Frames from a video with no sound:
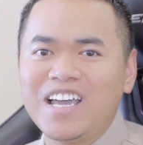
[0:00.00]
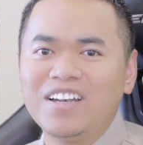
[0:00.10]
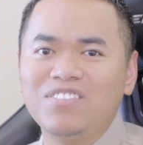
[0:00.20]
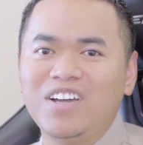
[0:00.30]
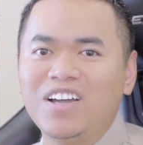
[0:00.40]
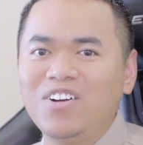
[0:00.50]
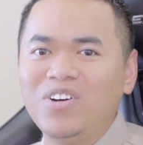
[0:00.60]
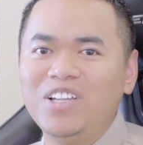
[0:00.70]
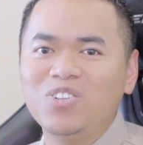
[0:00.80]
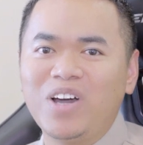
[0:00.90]
chat và
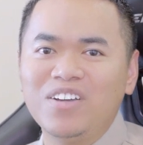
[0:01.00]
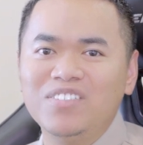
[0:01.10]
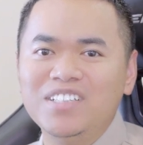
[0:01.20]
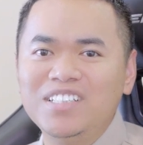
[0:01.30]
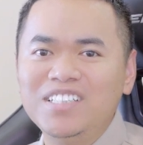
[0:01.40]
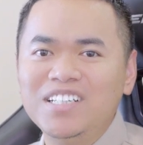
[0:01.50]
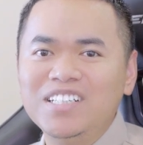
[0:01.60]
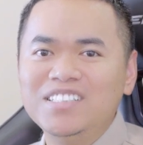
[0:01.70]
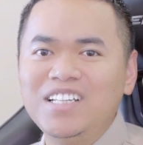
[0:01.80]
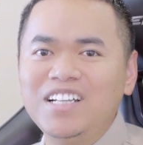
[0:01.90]
gọi điện thoại với
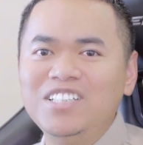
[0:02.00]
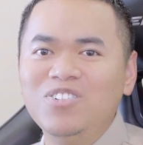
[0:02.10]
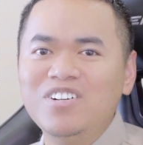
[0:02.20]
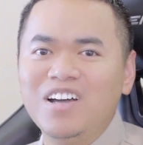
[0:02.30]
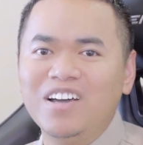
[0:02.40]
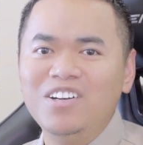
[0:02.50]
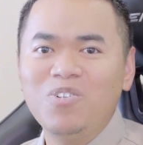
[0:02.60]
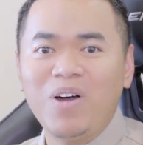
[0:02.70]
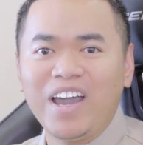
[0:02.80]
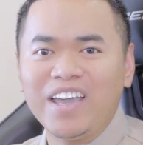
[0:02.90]
rất là nhiều người ở
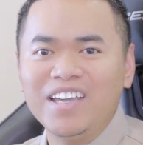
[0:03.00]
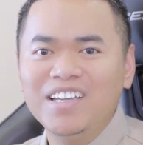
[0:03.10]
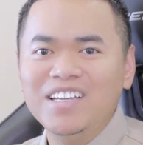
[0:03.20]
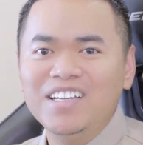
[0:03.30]
nước ngoài.